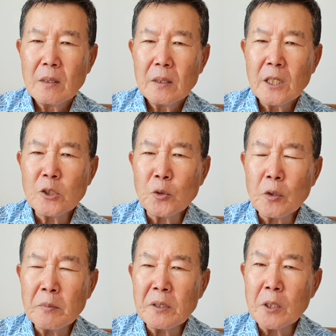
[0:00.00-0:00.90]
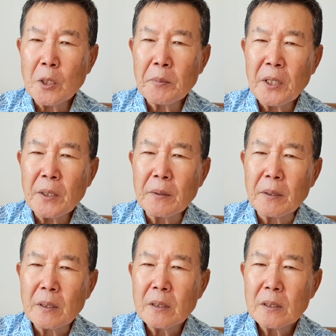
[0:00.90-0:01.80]
예수를
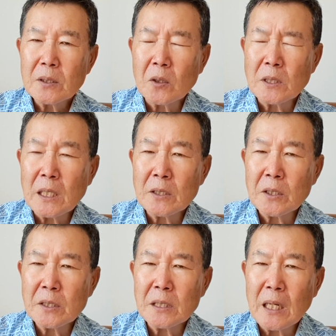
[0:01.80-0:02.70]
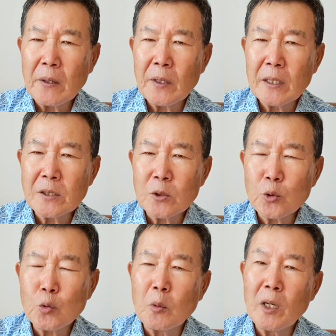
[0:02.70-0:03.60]
믿으려면 정상적인 사회에서
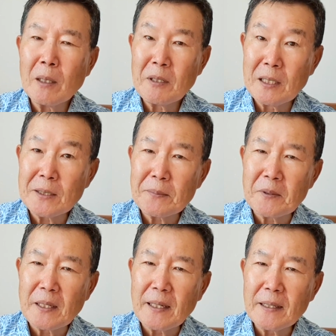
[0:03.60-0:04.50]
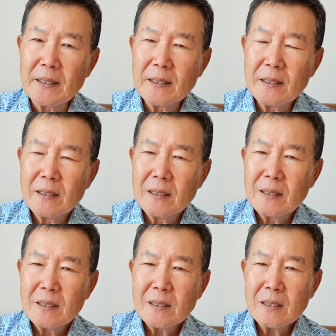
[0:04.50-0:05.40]
숨어야만 했습니다.
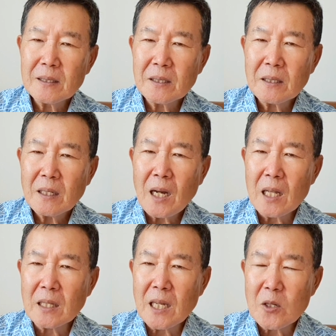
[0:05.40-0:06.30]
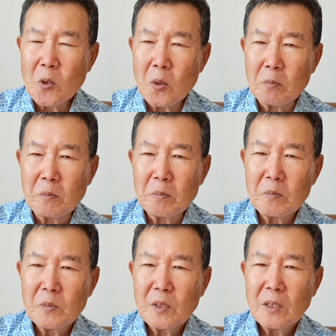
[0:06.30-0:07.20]
그래서 카타콤,
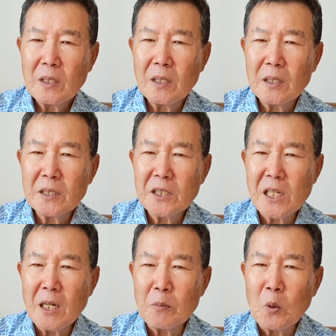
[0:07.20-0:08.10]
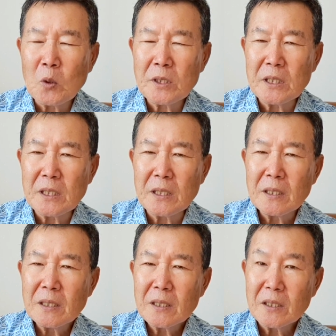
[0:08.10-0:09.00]
어, 지하 묘지
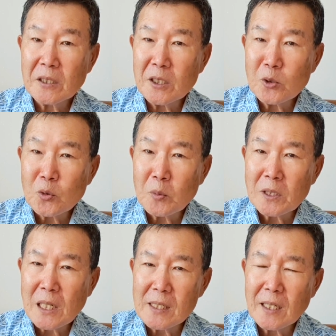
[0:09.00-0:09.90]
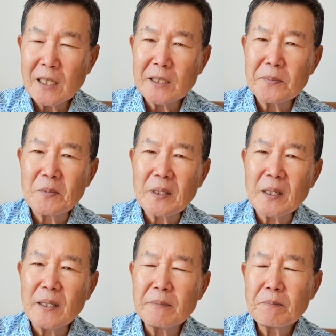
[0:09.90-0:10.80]
그런데 숨어 살지 않았습니까?